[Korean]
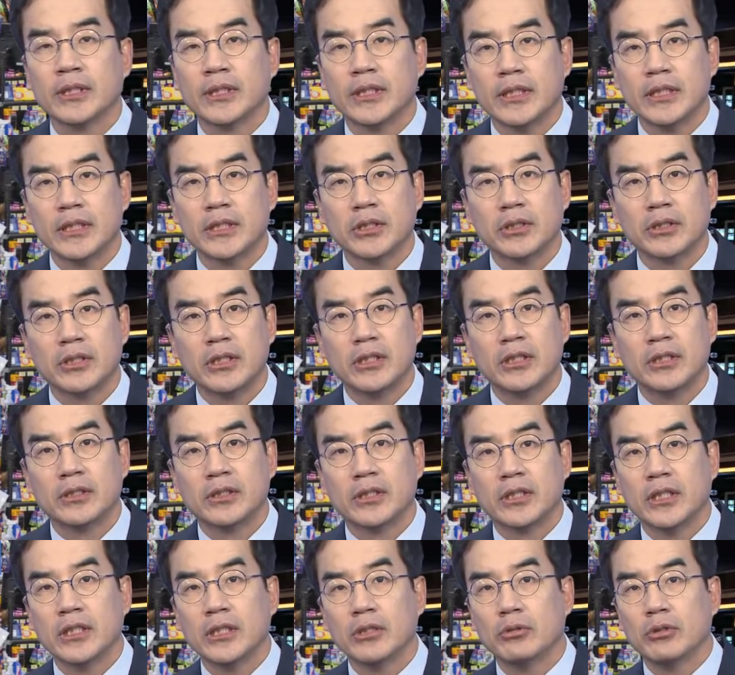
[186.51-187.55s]
2001년
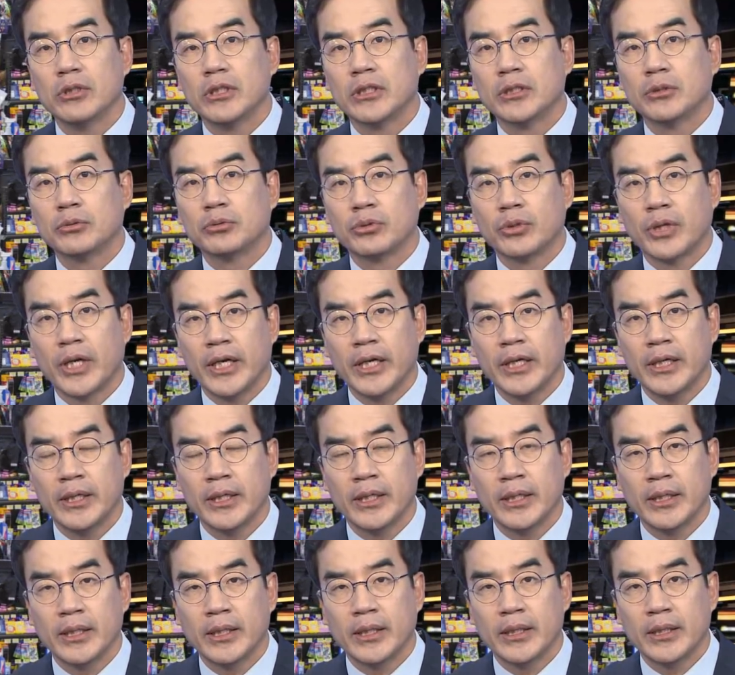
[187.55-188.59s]
1월 이후에
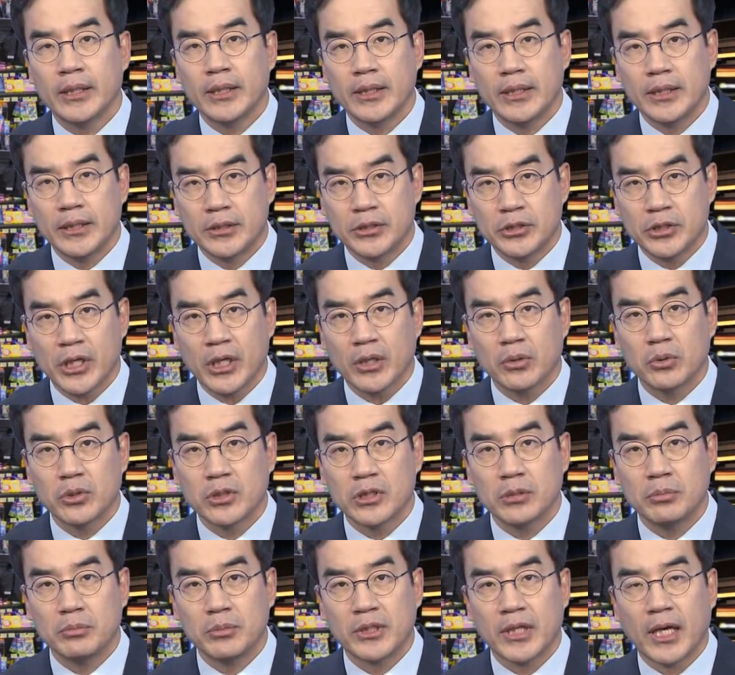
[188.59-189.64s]
이
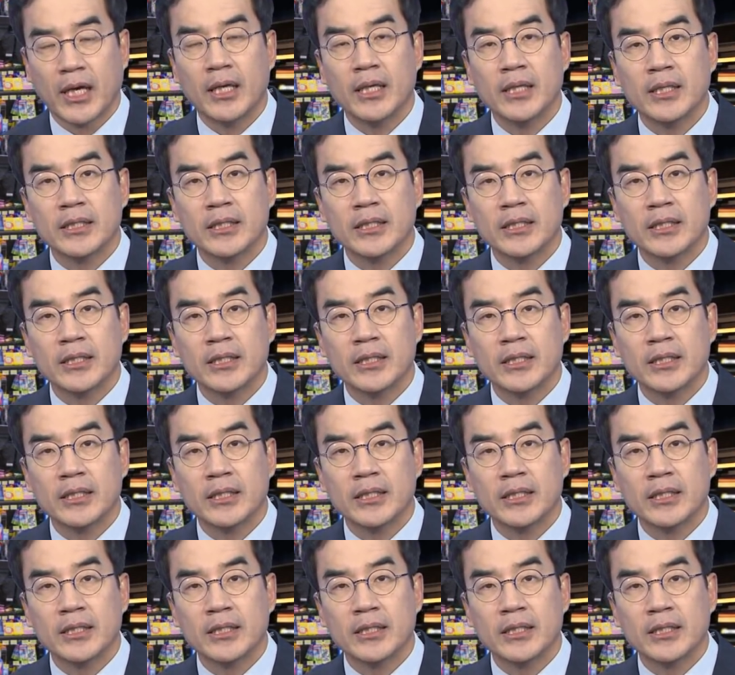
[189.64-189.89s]
최고치입니다.